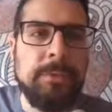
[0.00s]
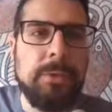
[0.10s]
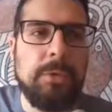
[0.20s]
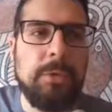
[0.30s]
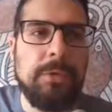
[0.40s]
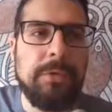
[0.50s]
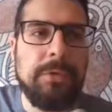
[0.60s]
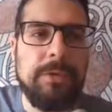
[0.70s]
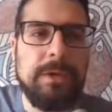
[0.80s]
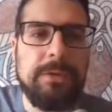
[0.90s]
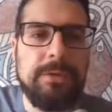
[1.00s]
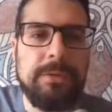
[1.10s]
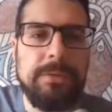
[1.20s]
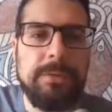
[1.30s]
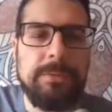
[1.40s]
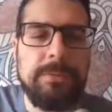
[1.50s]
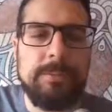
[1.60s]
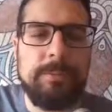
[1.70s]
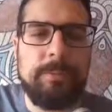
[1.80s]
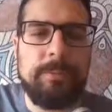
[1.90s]
Und Krusk hat,
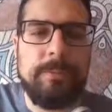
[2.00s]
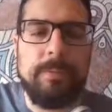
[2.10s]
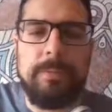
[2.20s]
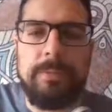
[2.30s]
ähm,